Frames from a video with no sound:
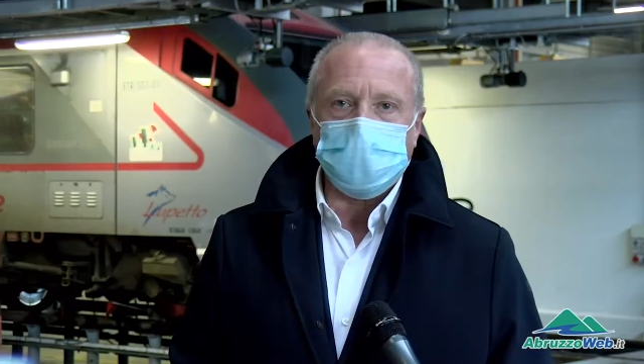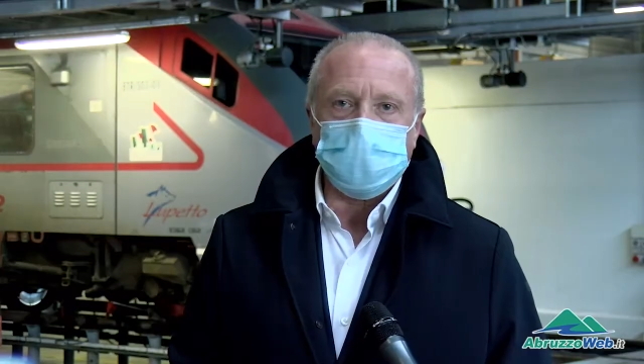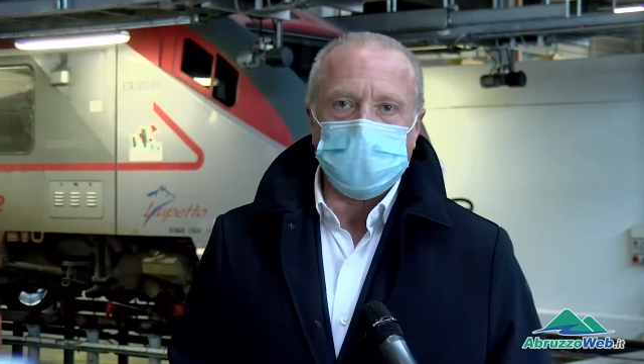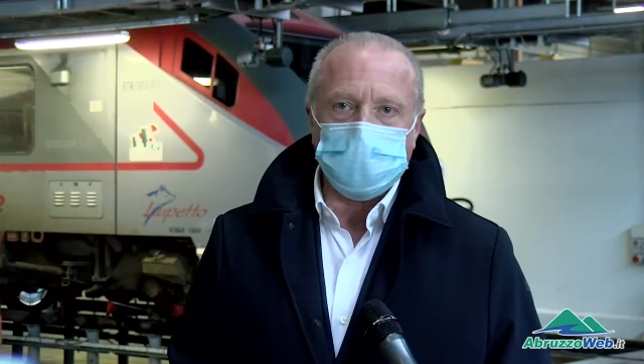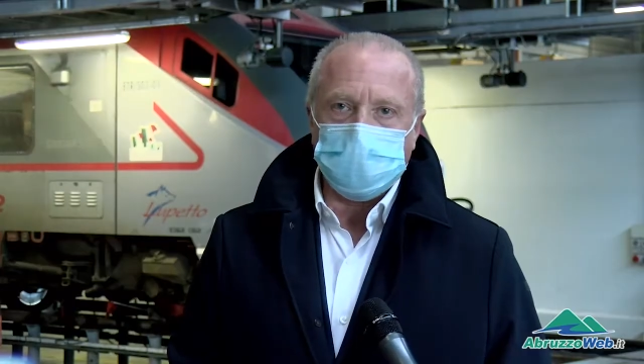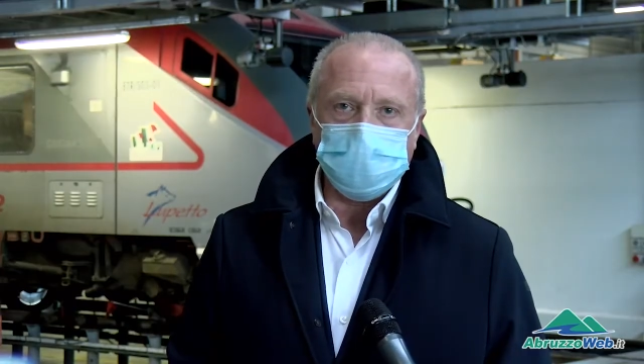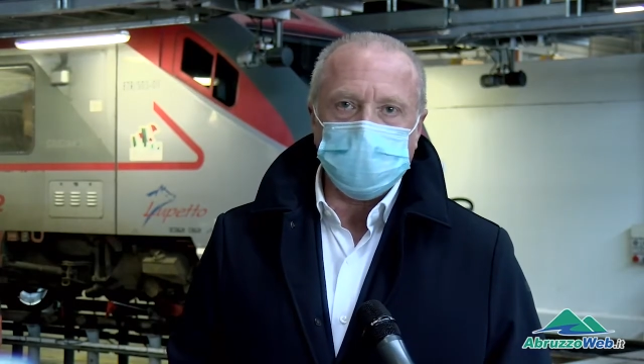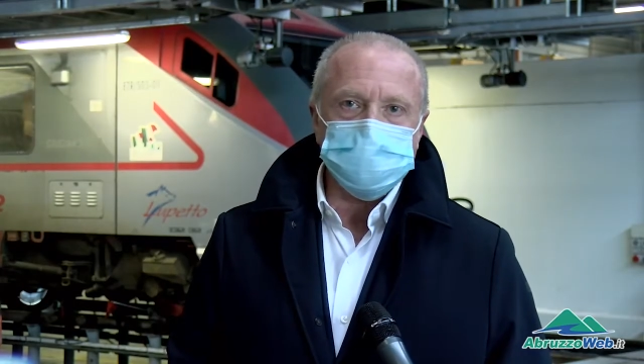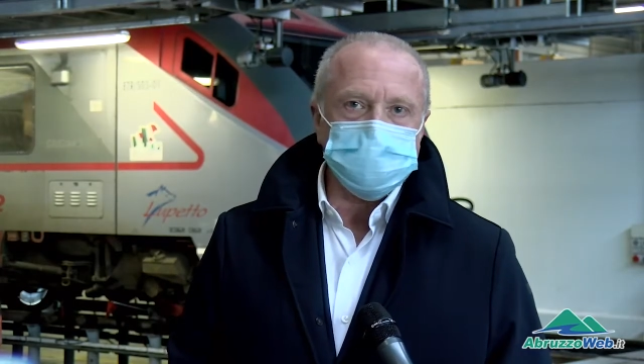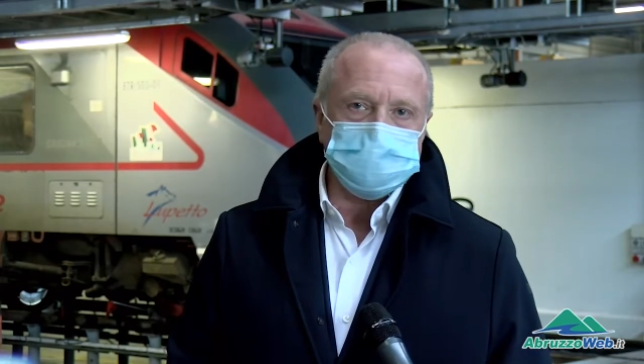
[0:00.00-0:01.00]

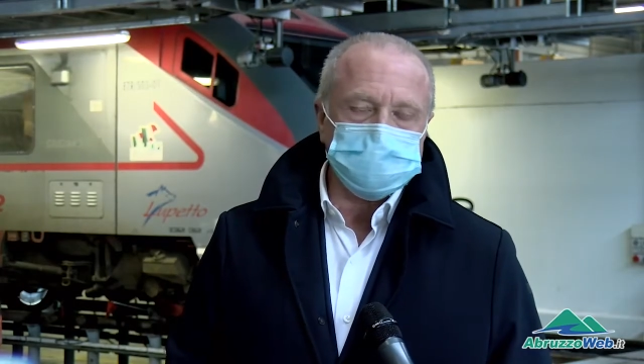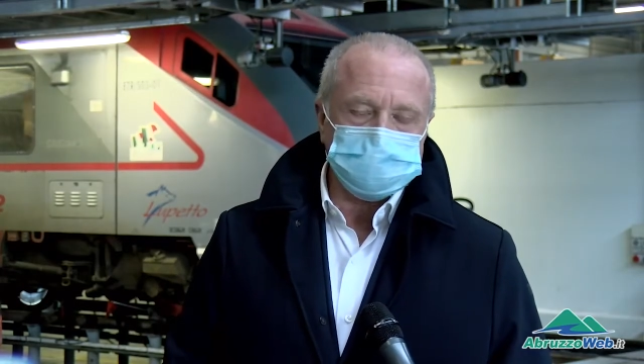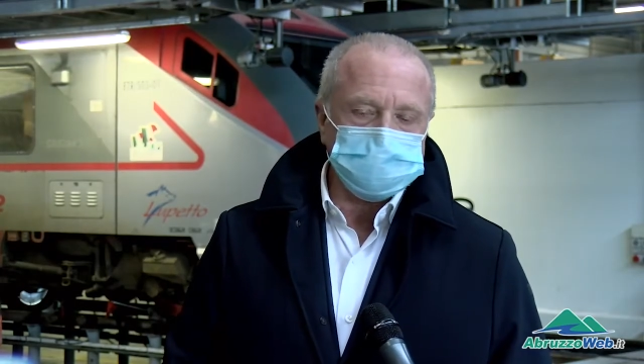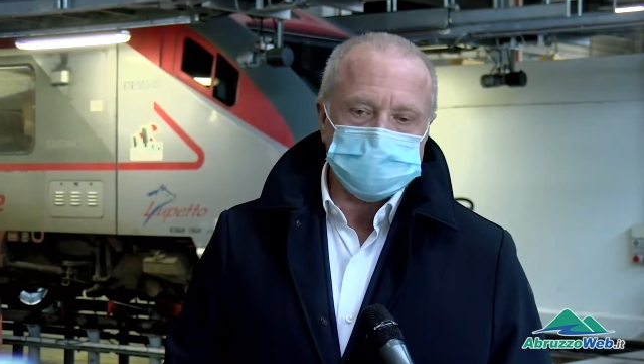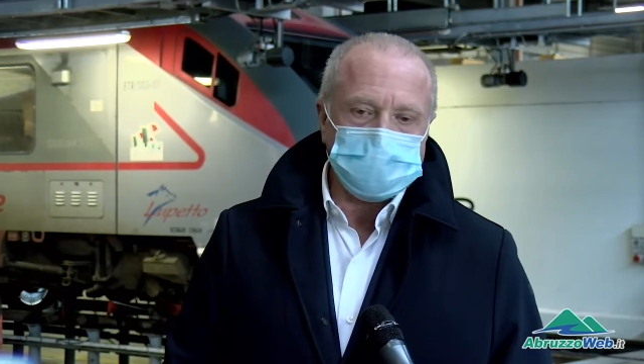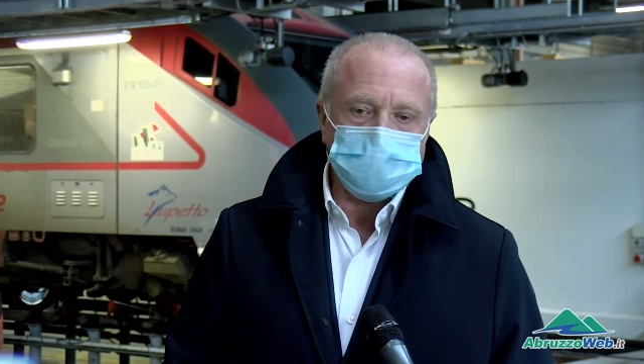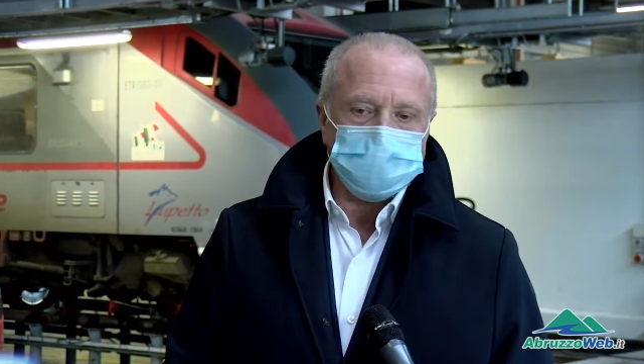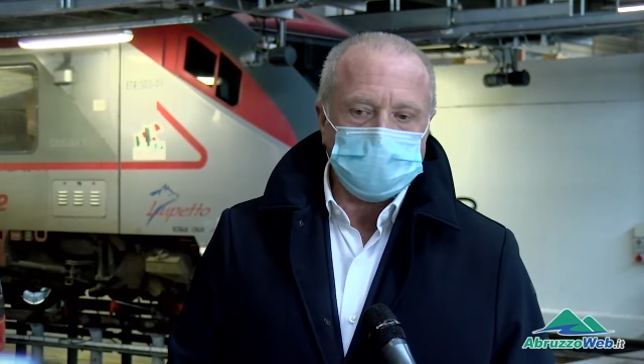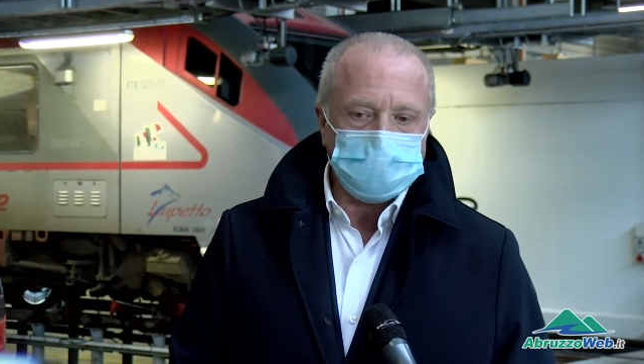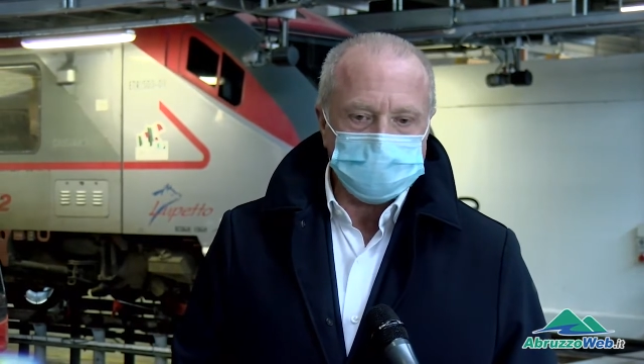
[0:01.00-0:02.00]
ALN 776
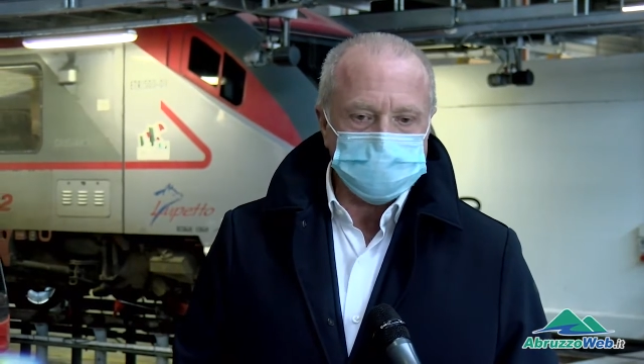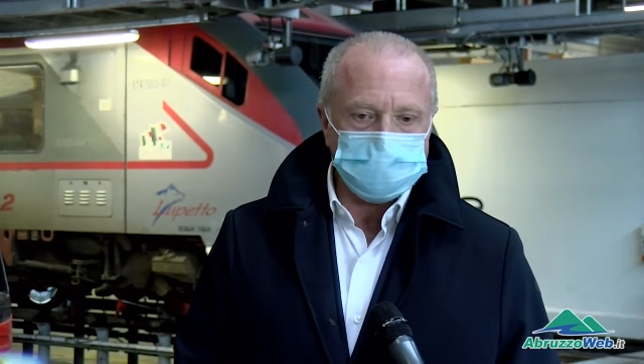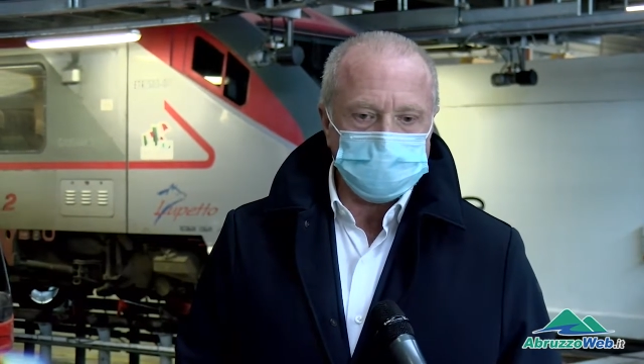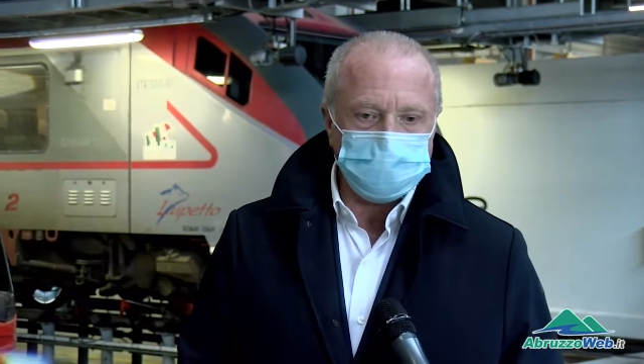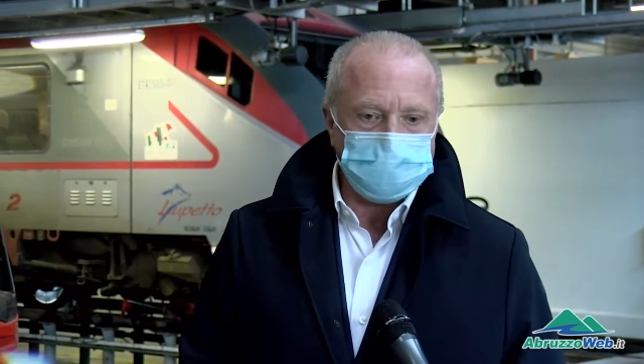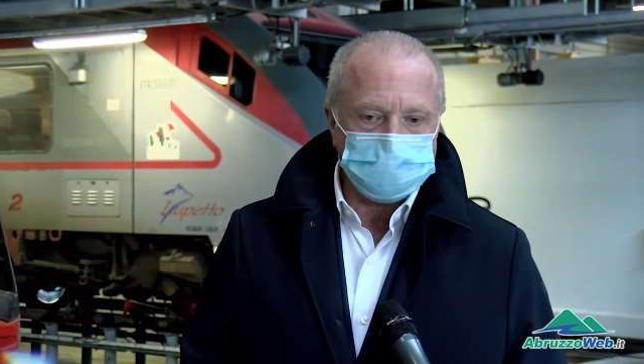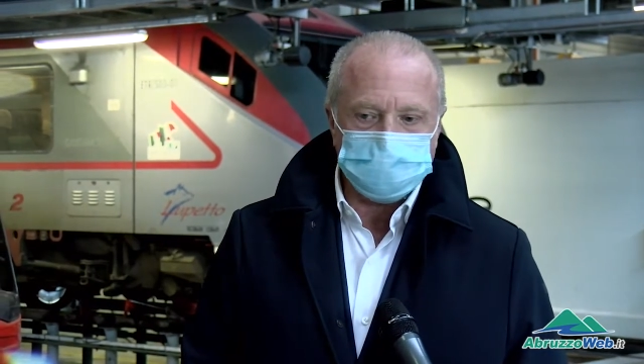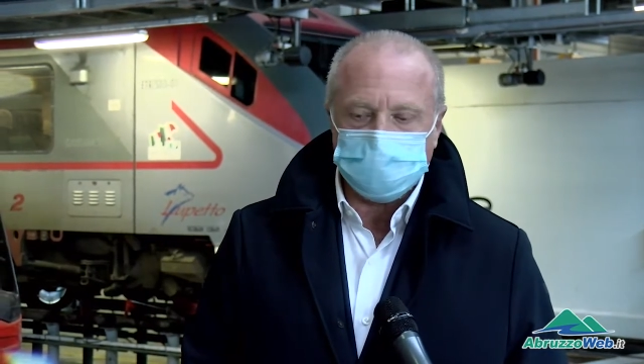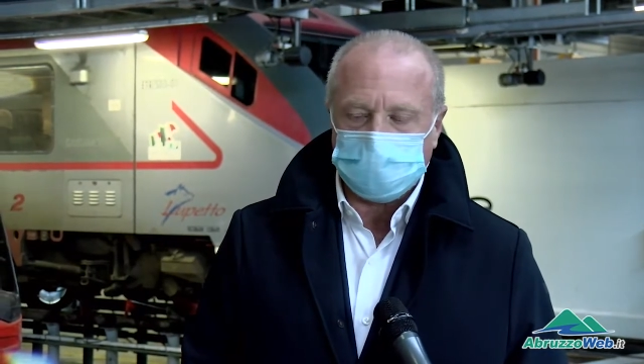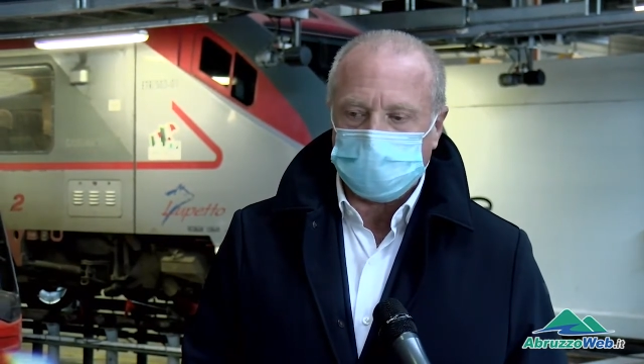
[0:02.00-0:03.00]
della ex
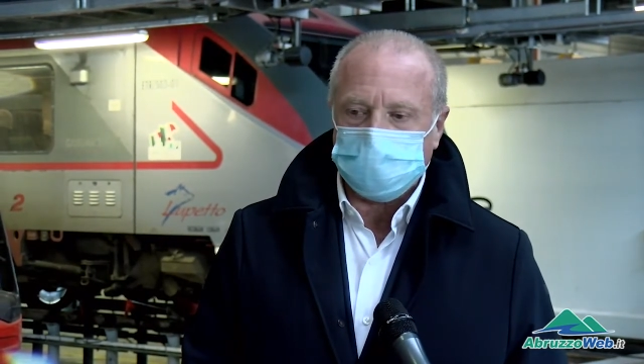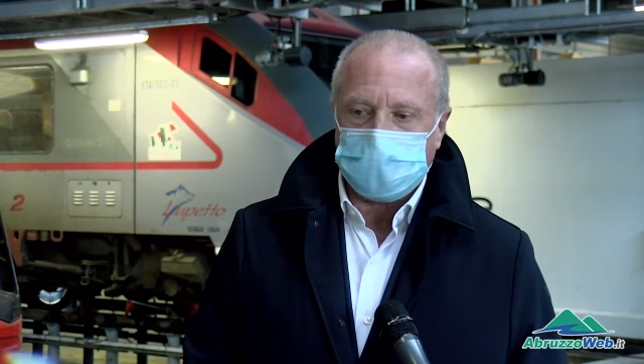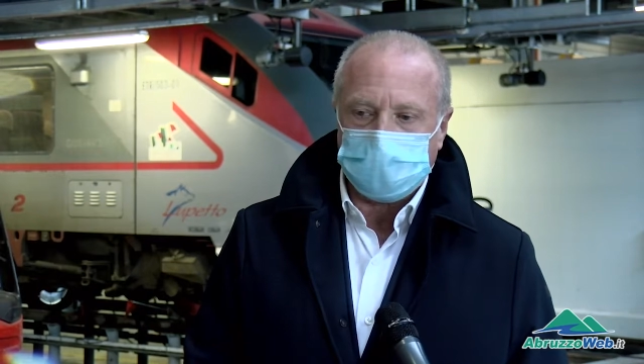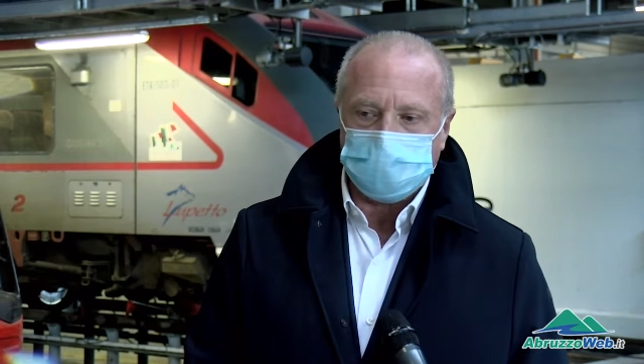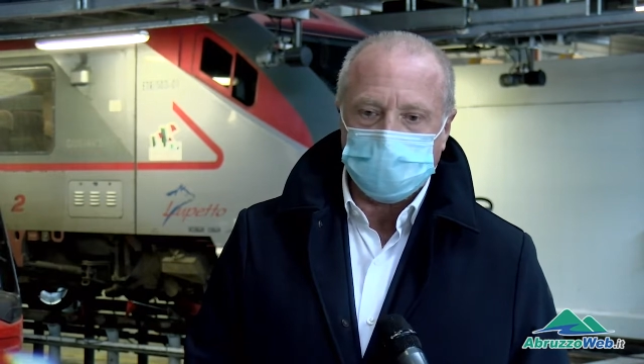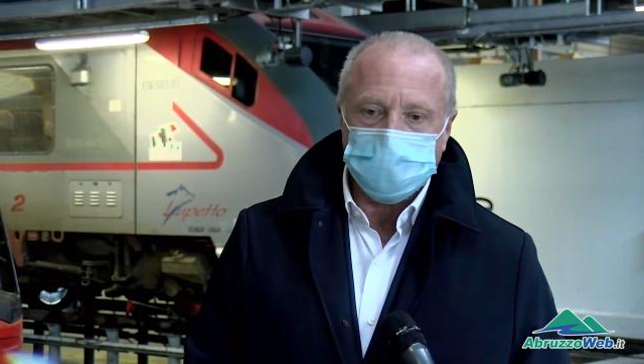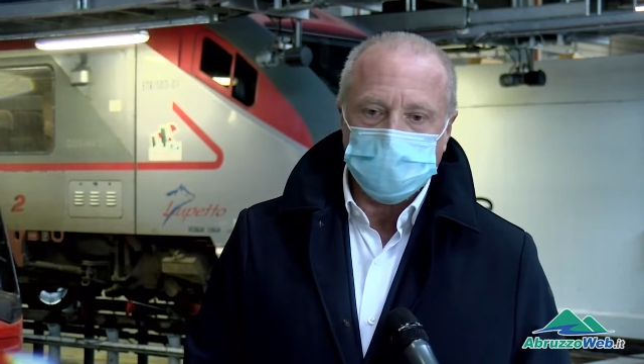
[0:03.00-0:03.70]
Fiat Ferroviaria